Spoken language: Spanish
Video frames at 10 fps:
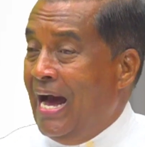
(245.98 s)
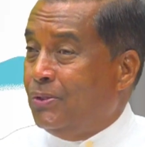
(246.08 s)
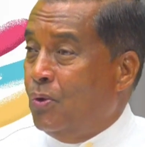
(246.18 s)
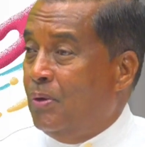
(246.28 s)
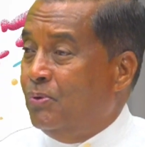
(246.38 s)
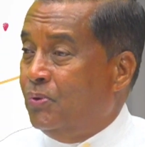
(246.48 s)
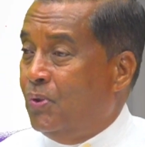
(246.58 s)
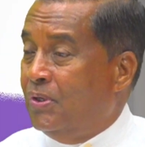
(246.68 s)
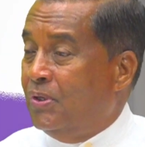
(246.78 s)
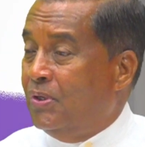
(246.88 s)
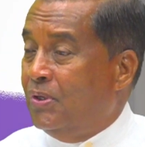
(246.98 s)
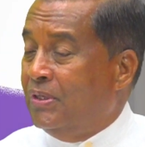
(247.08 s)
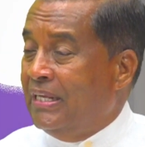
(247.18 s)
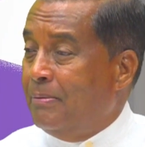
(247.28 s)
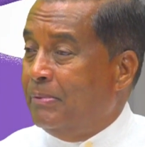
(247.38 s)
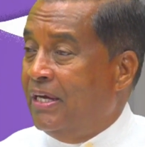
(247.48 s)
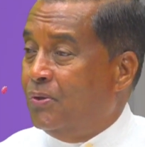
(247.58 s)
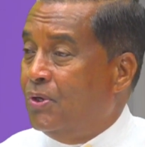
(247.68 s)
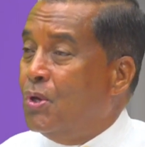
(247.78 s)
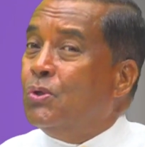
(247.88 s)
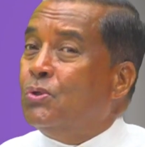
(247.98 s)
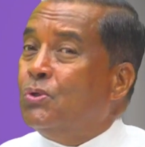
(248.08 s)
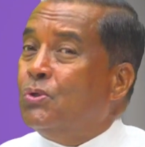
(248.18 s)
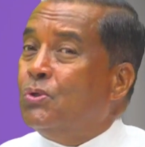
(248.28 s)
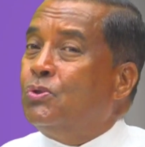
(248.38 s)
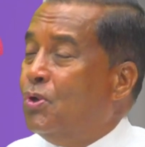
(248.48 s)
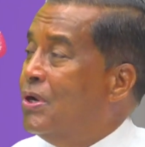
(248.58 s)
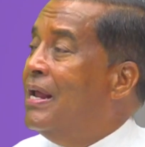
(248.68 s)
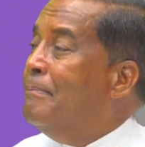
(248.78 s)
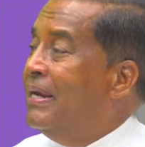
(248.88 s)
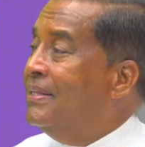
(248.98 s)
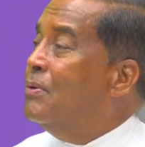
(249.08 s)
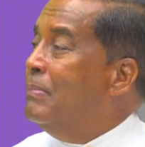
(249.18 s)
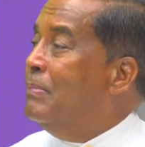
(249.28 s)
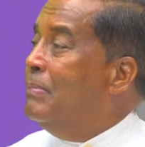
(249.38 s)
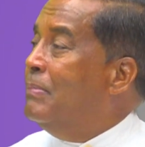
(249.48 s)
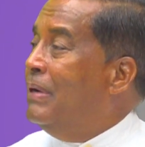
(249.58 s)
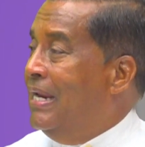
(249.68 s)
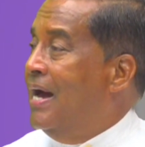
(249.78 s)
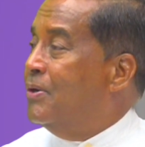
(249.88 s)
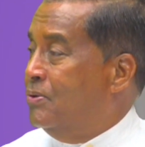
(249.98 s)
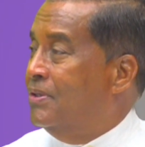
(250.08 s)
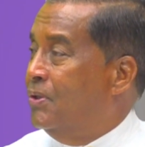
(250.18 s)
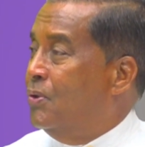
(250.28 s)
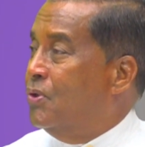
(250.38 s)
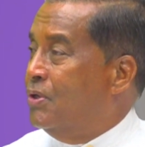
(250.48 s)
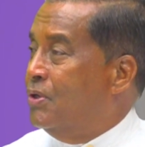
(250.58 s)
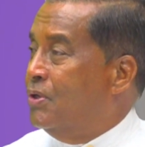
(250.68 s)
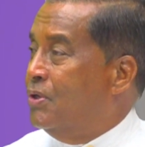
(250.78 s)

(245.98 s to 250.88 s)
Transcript: a todo el mundo, nada más me dijeron, solamente un milagro lo